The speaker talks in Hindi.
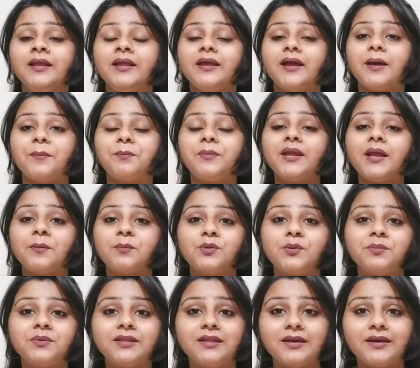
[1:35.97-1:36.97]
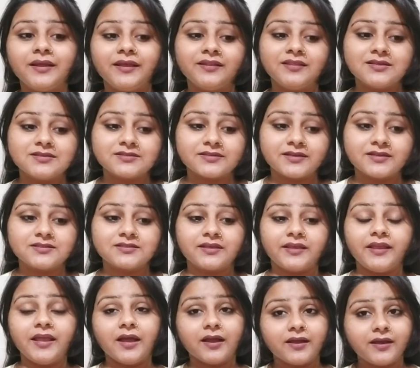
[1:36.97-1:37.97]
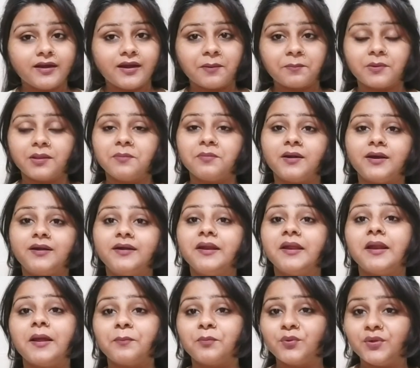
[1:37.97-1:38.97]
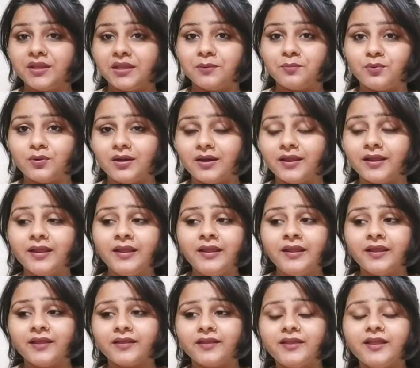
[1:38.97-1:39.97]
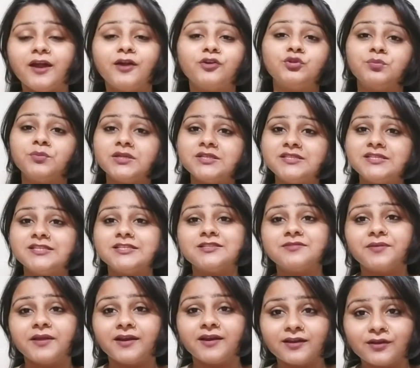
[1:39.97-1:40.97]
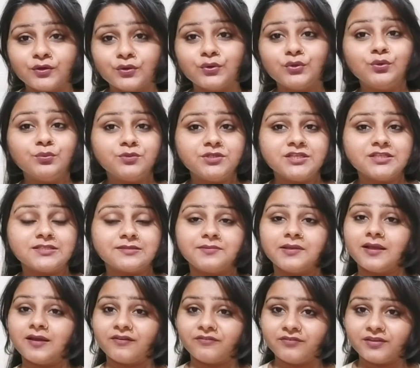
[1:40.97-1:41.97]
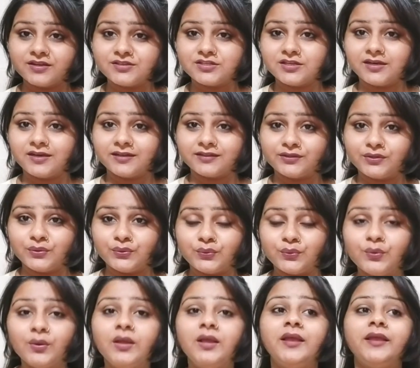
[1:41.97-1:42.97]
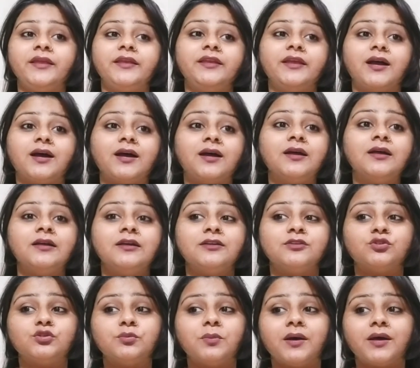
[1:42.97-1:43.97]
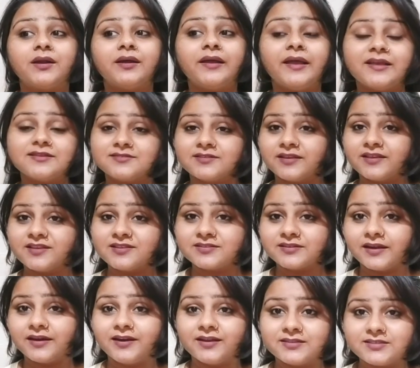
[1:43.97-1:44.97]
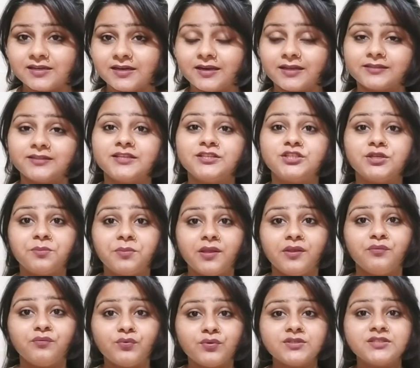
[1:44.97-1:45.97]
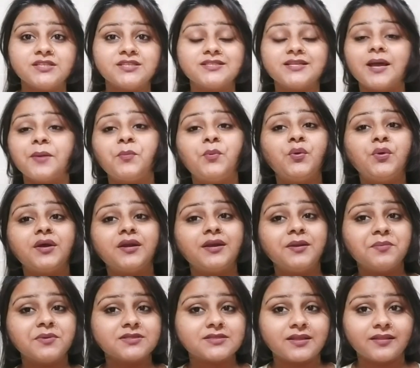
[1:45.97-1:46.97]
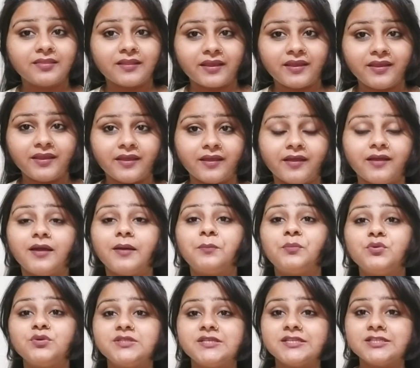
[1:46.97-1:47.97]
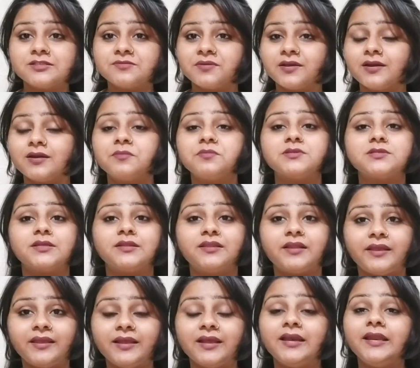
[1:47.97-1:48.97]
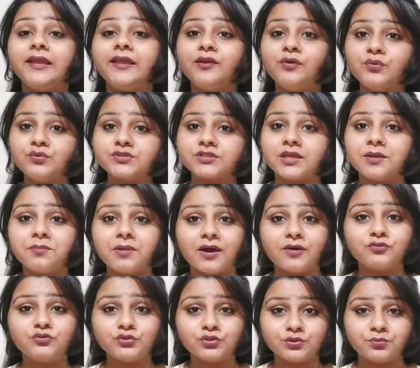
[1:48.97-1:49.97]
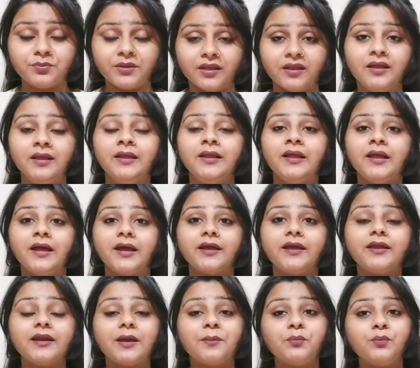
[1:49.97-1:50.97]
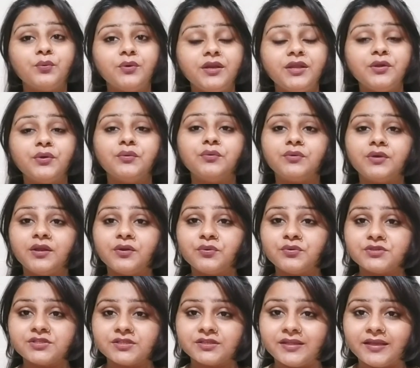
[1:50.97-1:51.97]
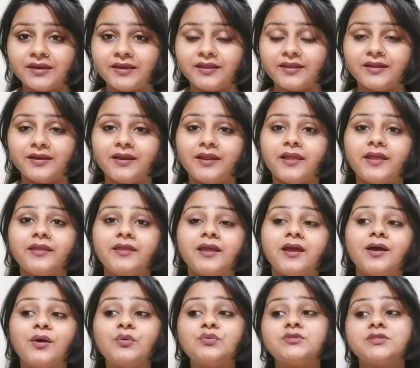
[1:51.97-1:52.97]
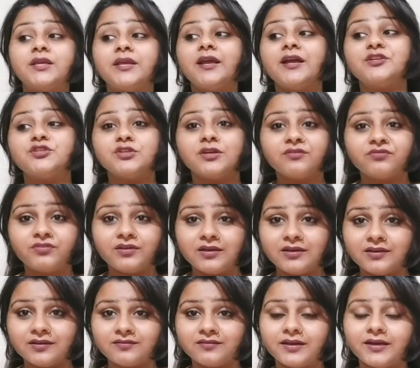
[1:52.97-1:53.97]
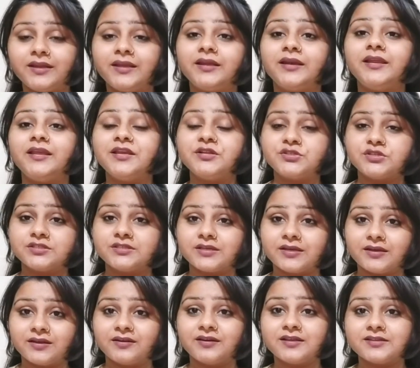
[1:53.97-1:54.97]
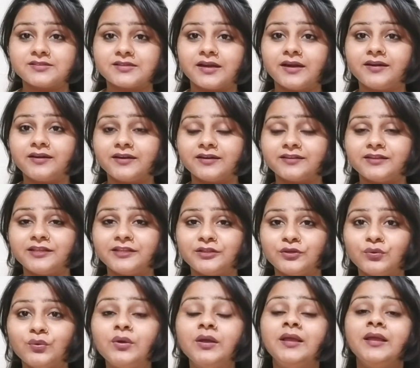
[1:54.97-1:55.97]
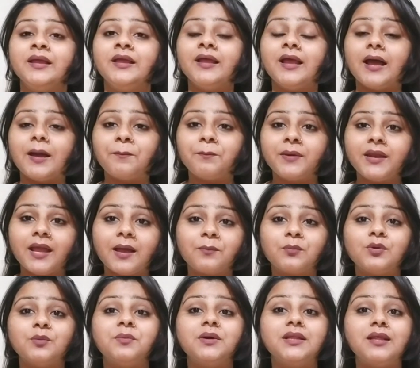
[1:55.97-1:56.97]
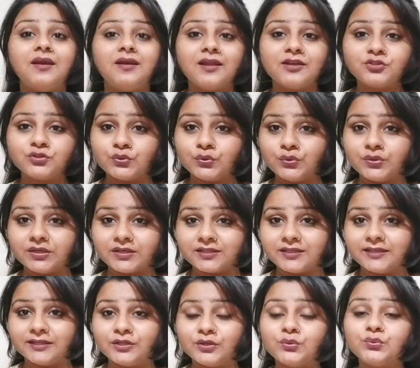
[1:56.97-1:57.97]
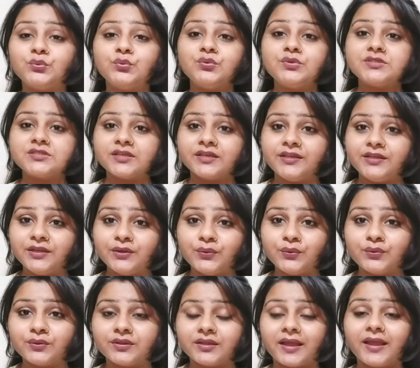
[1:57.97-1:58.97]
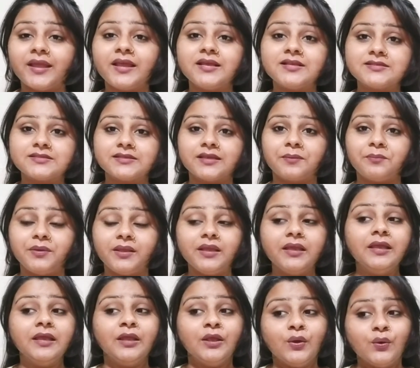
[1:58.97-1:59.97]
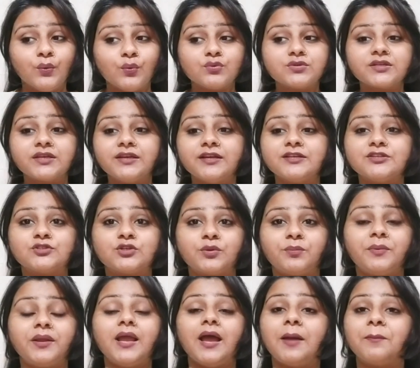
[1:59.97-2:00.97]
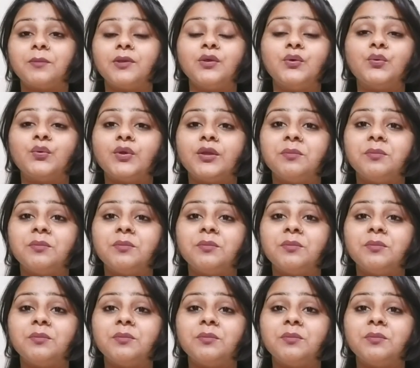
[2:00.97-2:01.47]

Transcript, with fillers: अपने आप को बदलना इन द सेंस कि अगर आपकी पार्टनर आपको ये बोले कि यार तुम ना जीन्स पहना करो तुम जीन्स में काफ़ी अच्छे लगते हो या तुम्हारा ऐसा हेयर स्टाइल अच्छा लगता है जबकि वो चीज़ें आपको करनी पसंद नहीं है आपको जीन्स पहनना पसंद नहीं है लेकिन उसके बावजूद भी अगर आप उन्हीं उन्हें खुशी देने के लिए या उसे अच्छा फील करवाने के लिए ये चीज़ें करना स्टार्ट कर देते हो अपने आप को बदलना शुरू कर देते हो तो इससे ये होता है इससे भी उसकी नज़रों में आपकी कोई